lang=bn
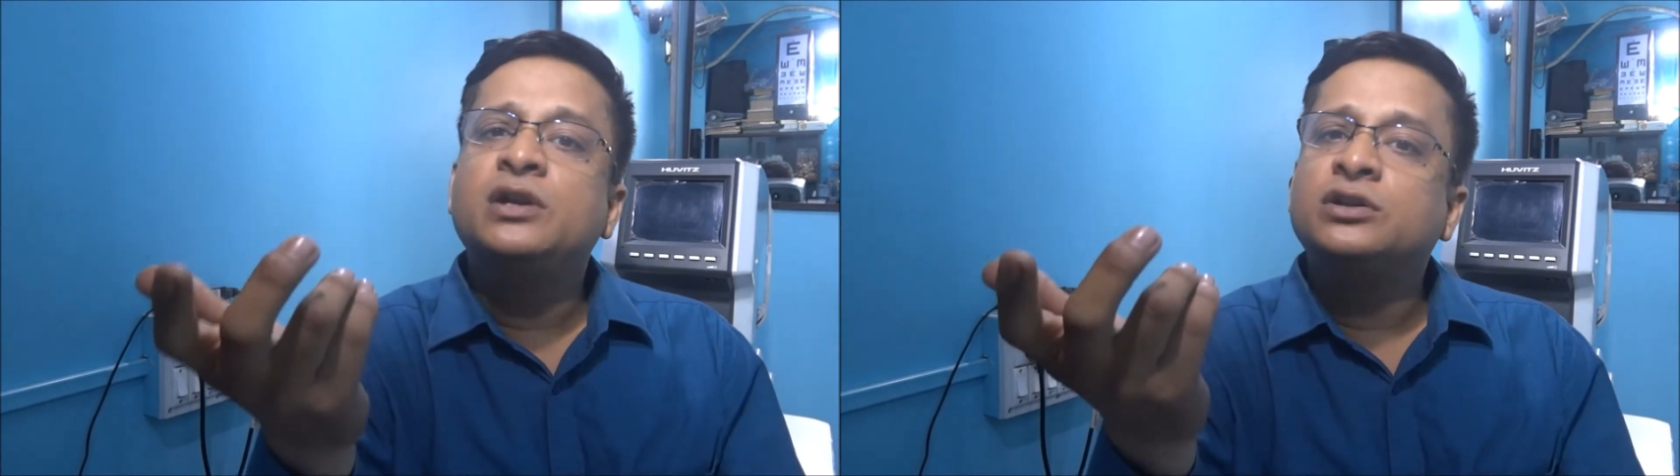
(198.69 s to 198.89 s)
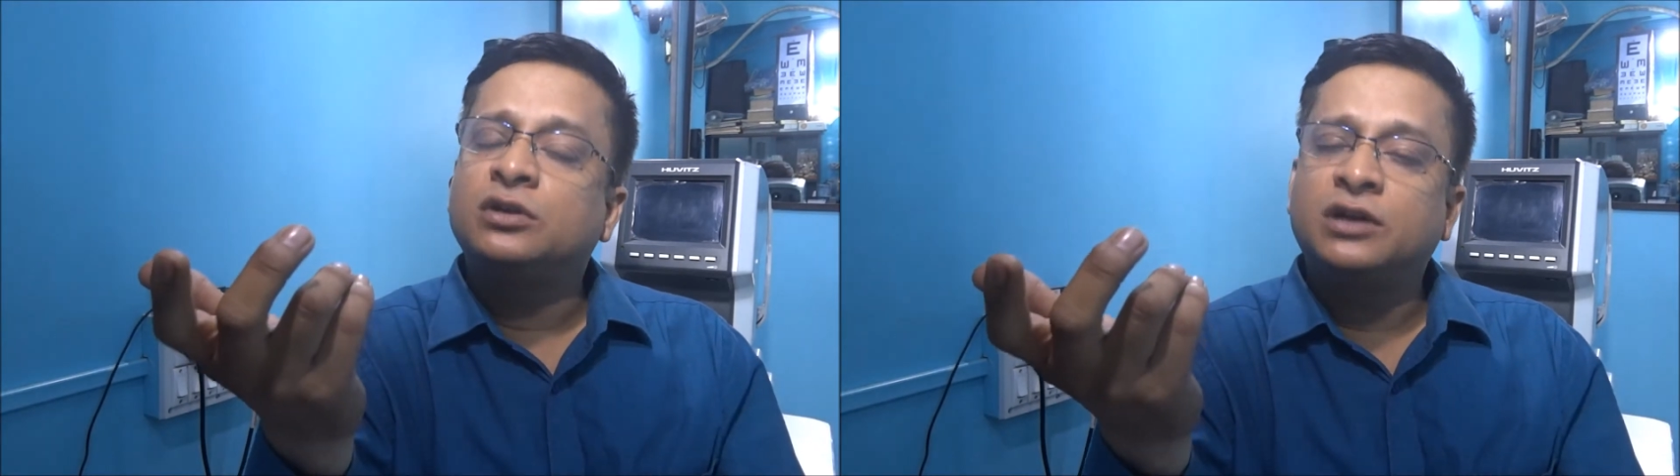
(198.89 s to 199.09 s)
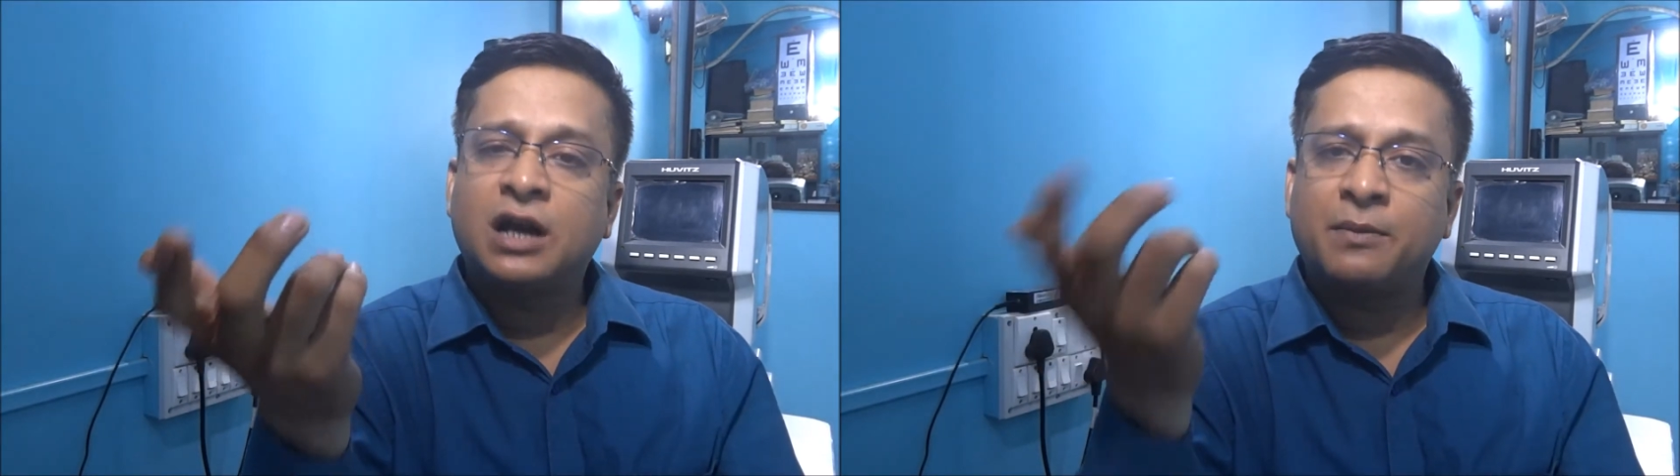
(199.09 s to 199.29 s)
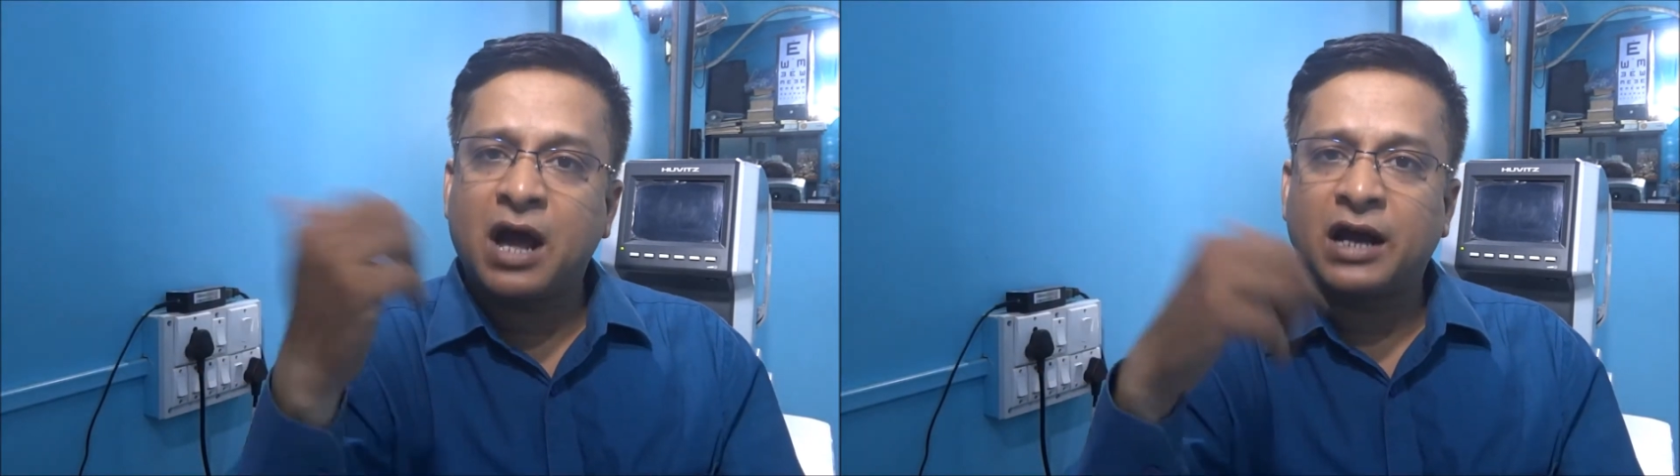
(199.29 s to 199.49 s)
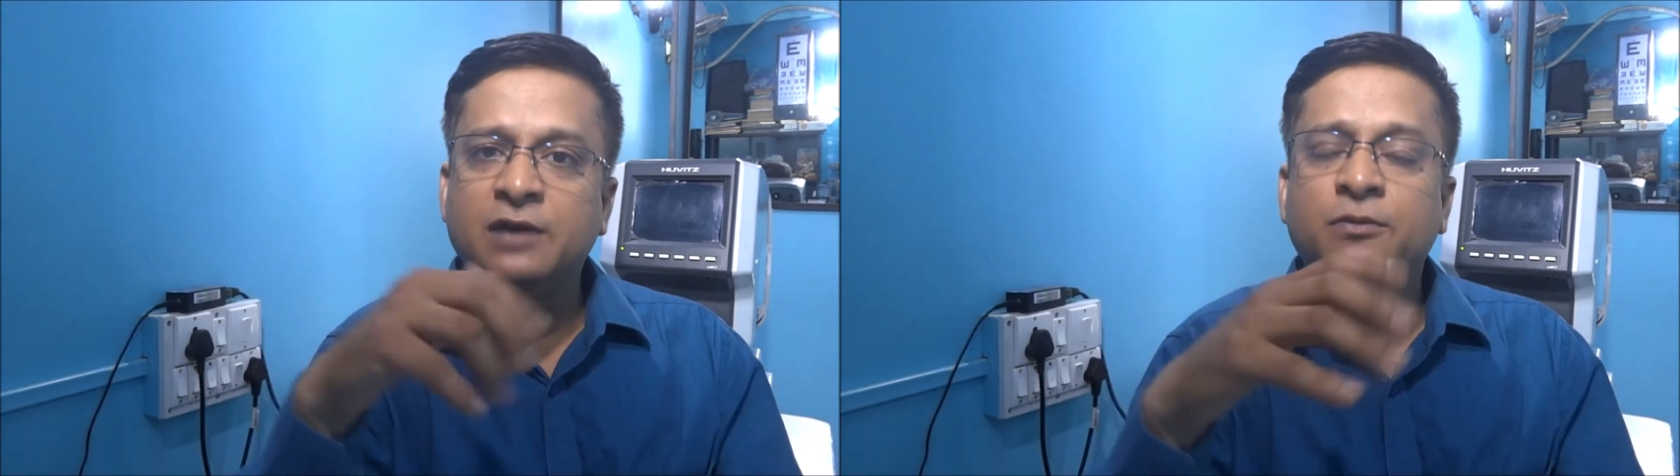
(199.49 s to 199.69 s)
ডিসঅর্ডার আমরা
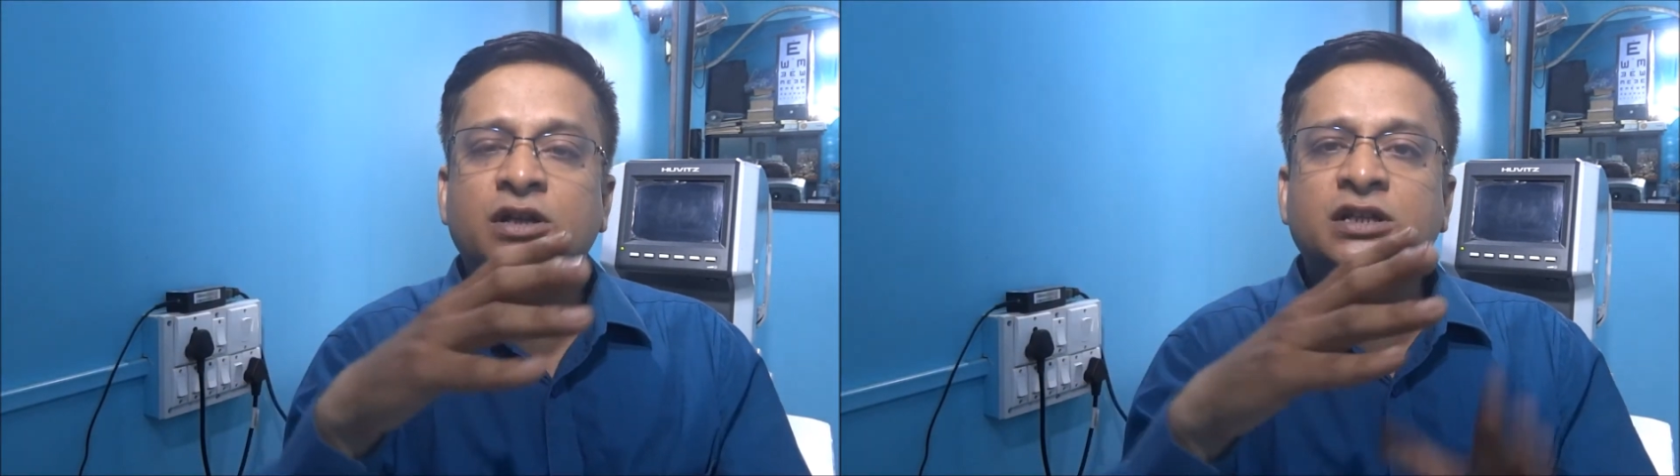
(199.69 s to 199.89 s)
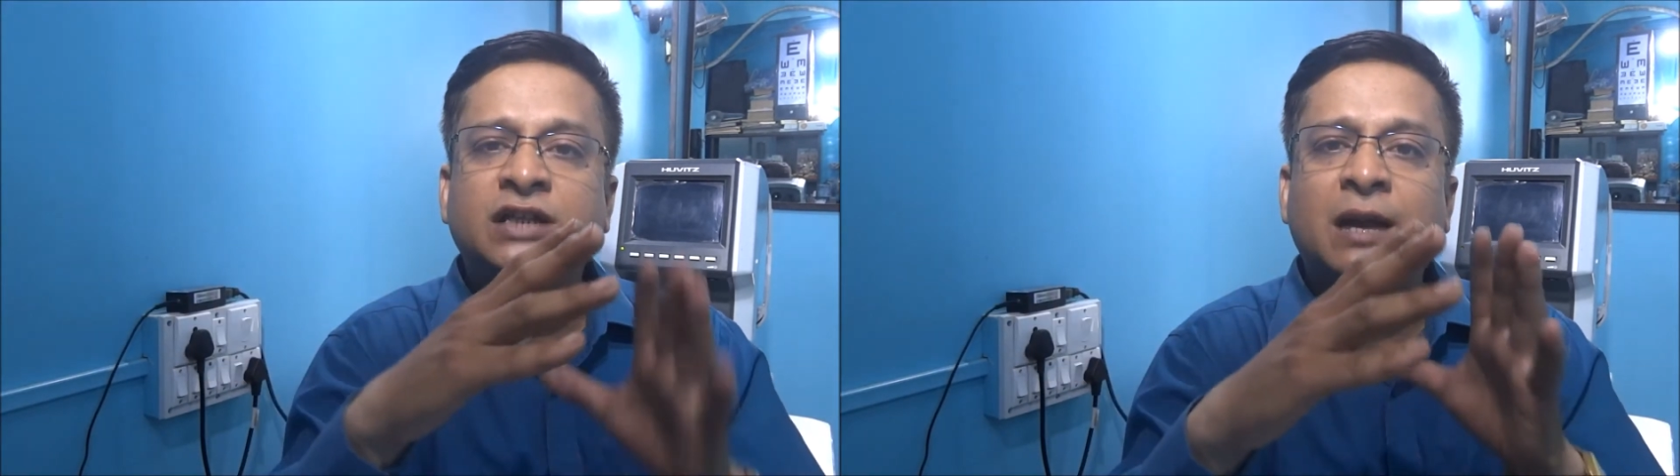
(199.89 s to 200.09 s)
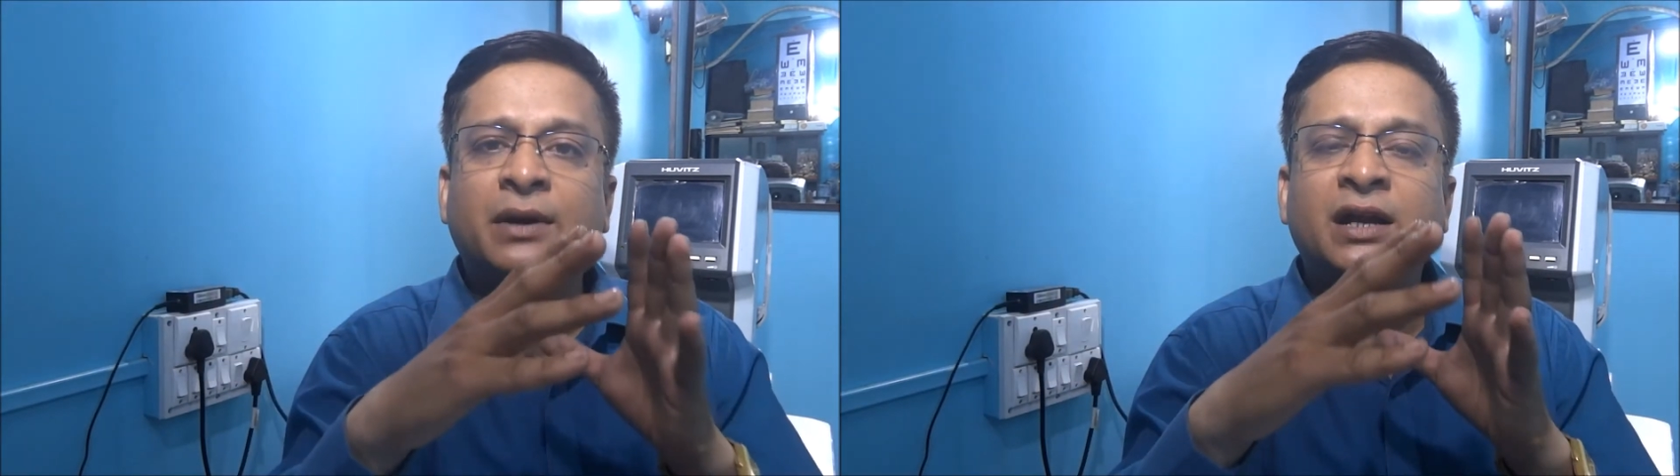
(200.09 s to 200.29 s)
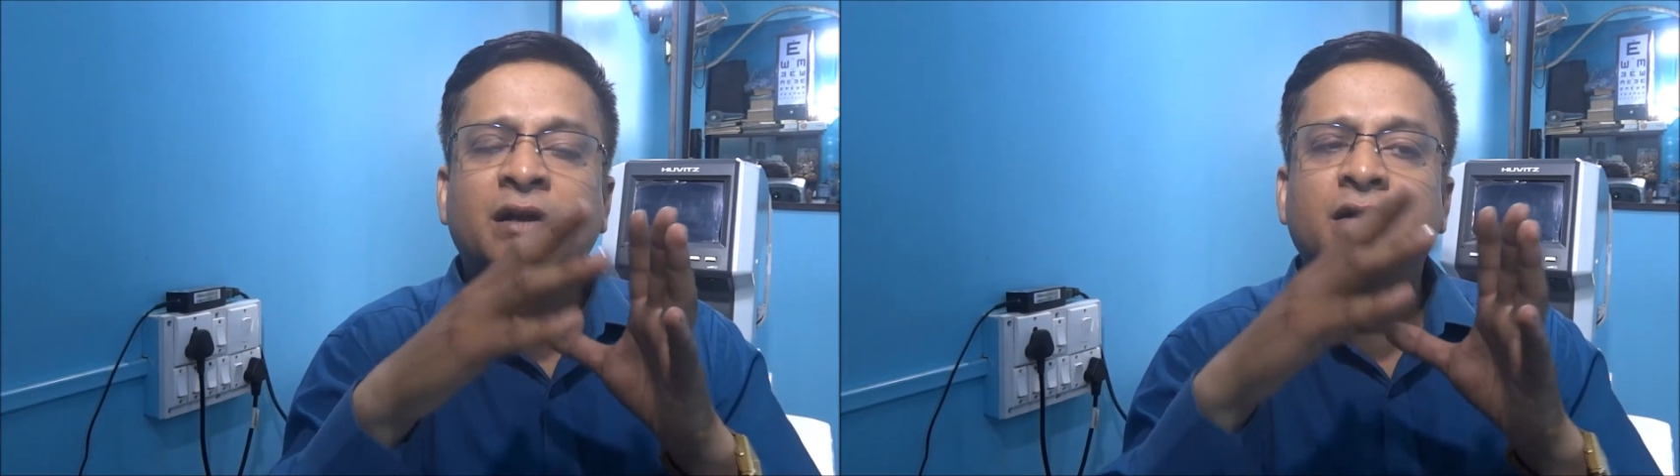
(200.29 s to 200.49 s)
আগেই বলেছি তার মানে